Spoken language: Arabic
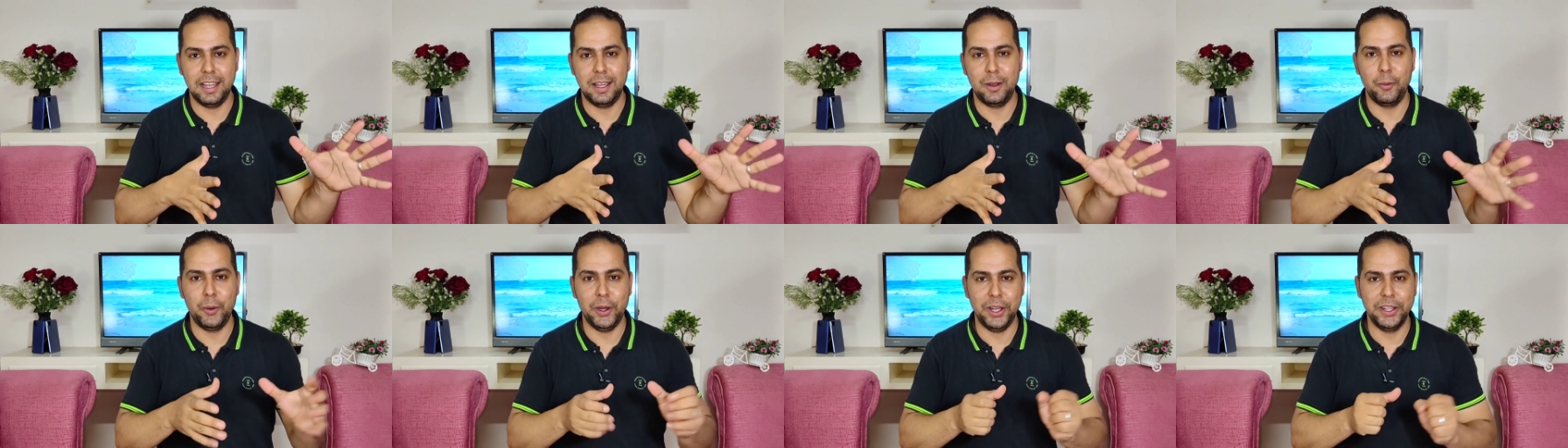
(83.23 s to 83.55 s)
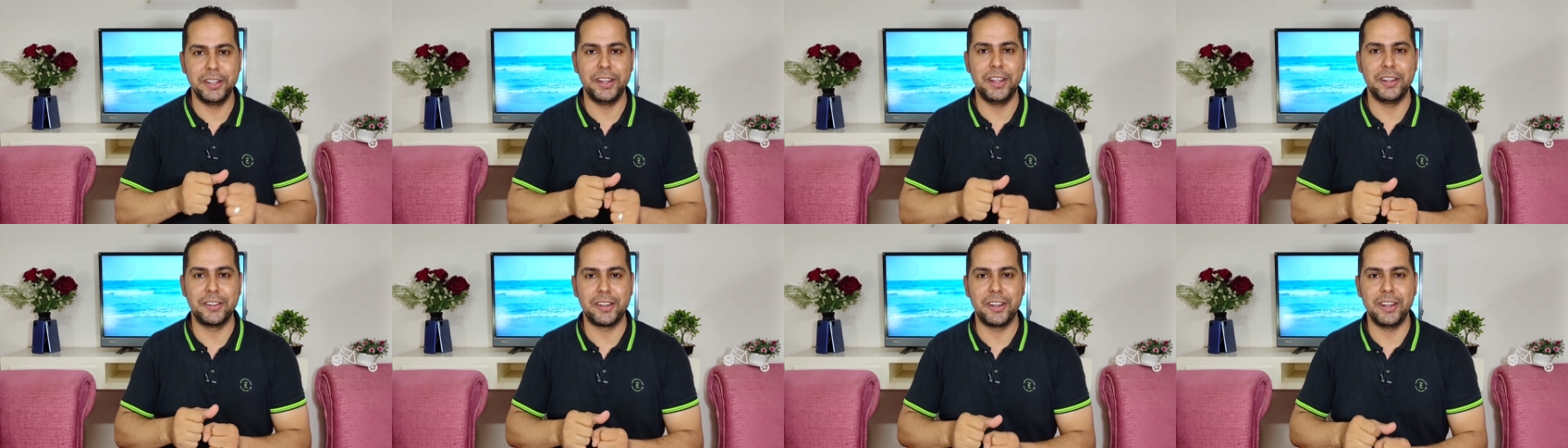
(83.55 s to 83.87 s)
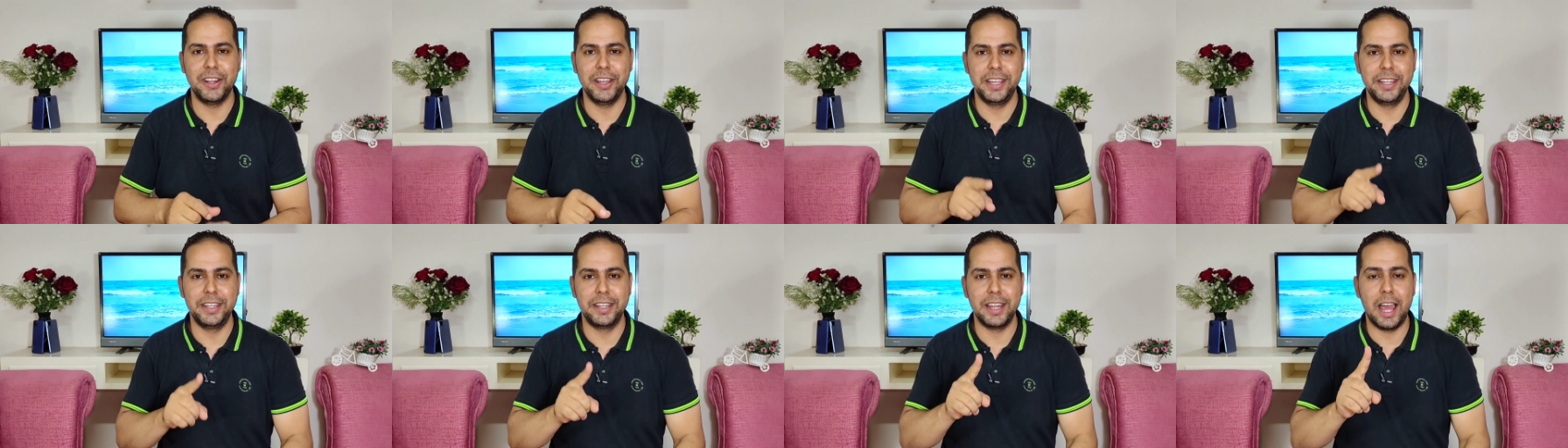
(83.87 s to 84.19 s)
واحنا
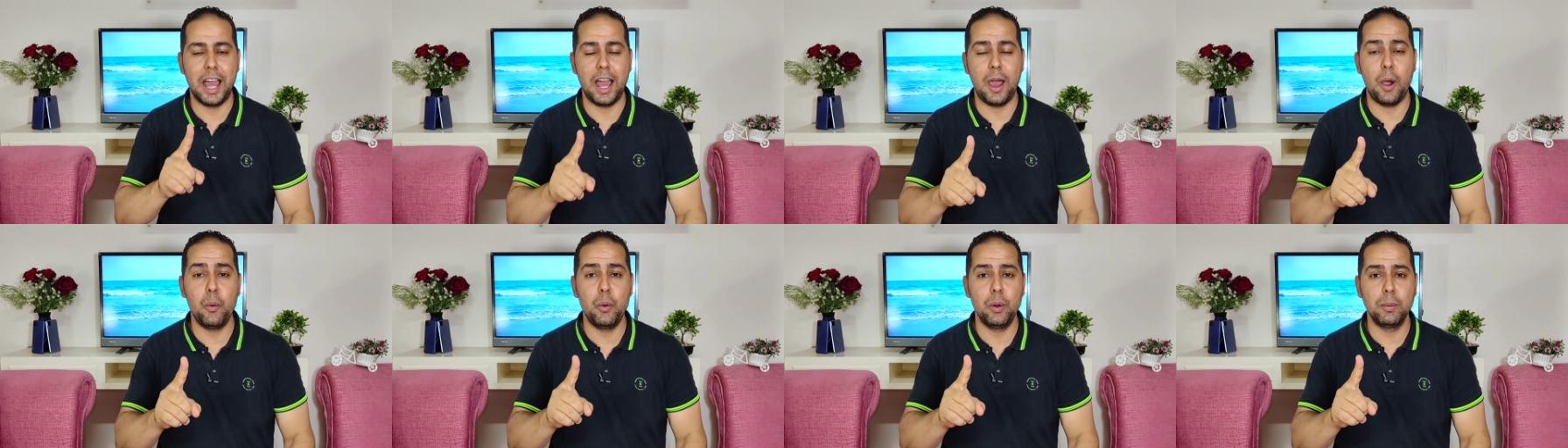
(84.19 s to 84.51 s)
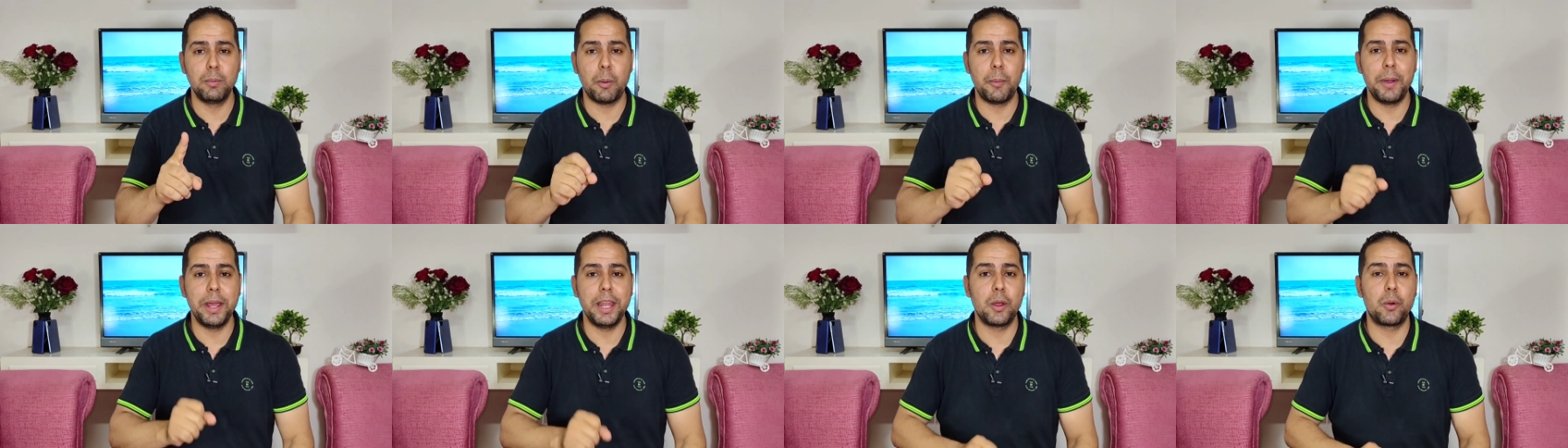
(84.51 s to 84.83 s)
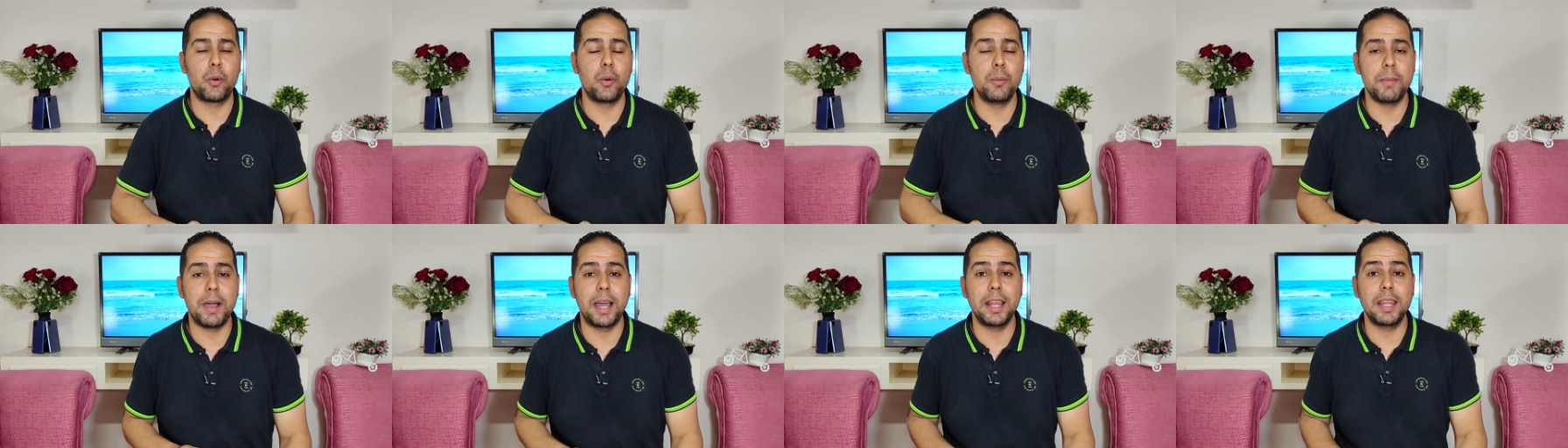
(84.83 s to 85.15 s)
طالعين اول موبايل
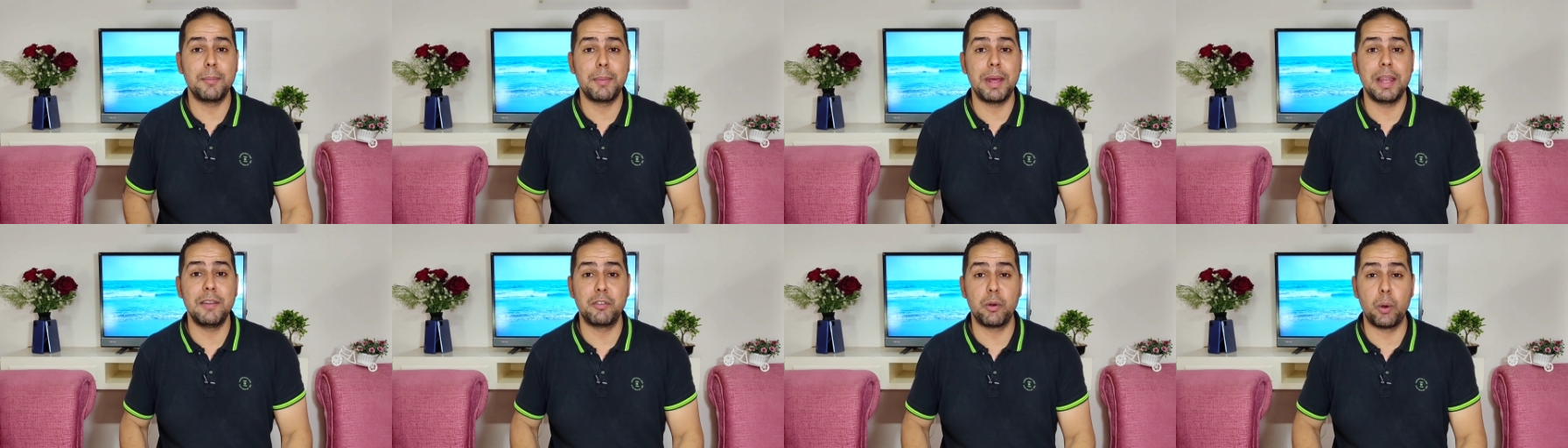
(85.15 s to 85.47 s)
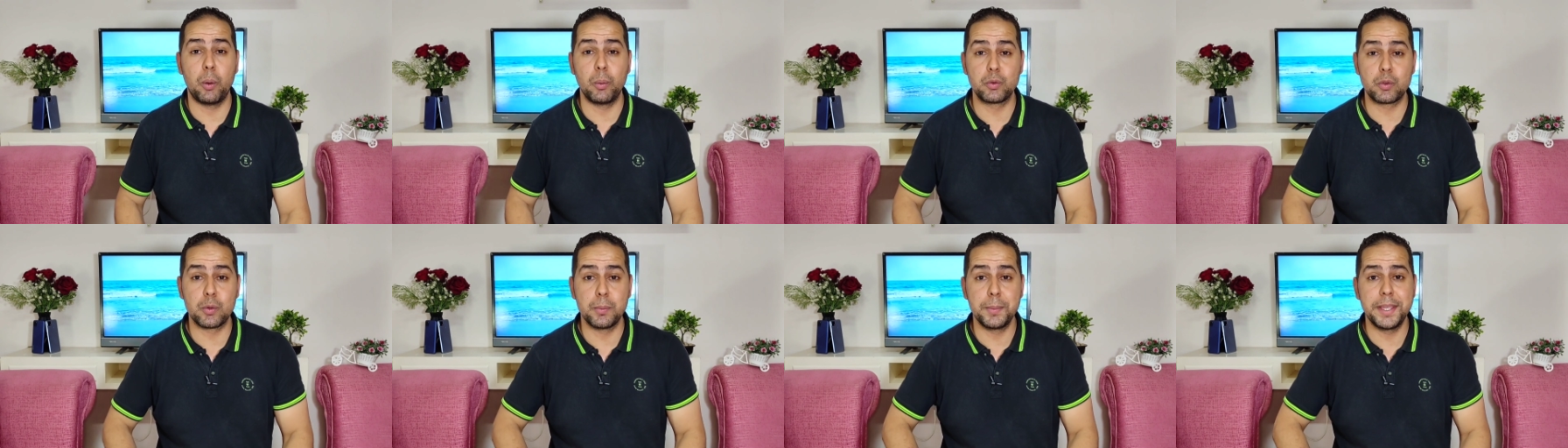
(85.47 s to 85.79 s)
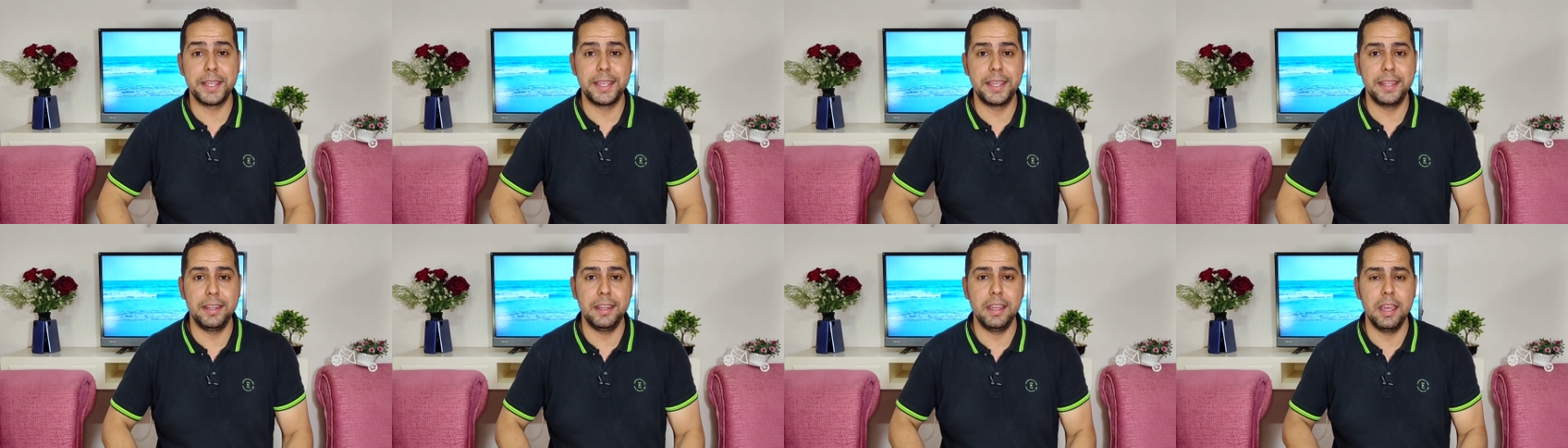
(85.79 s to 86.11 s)
يكون معانا ب
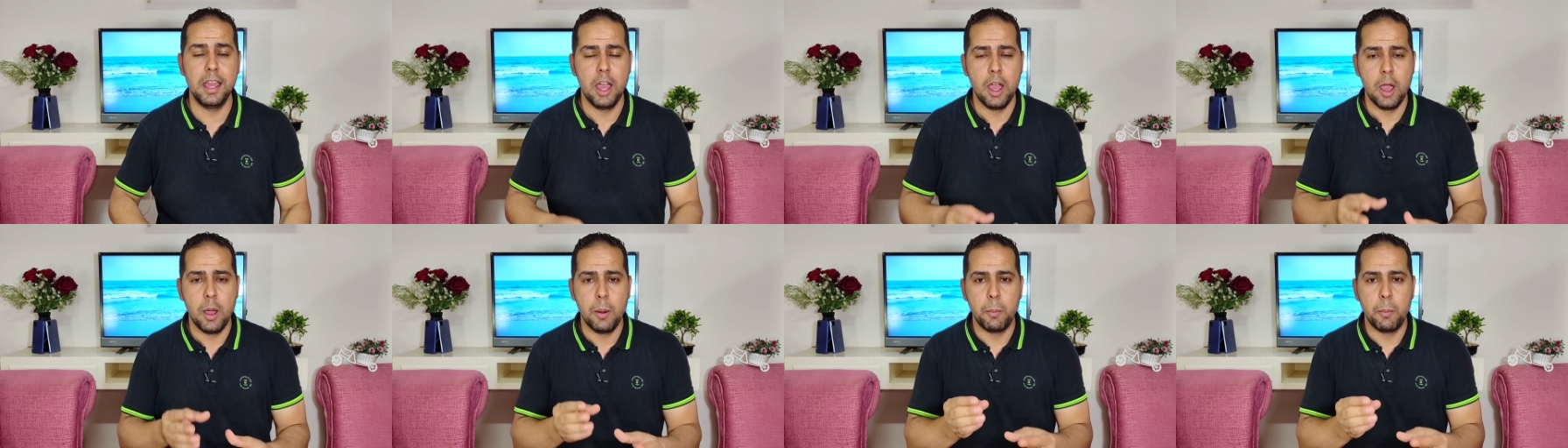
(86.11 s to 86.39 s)
1500 جنيه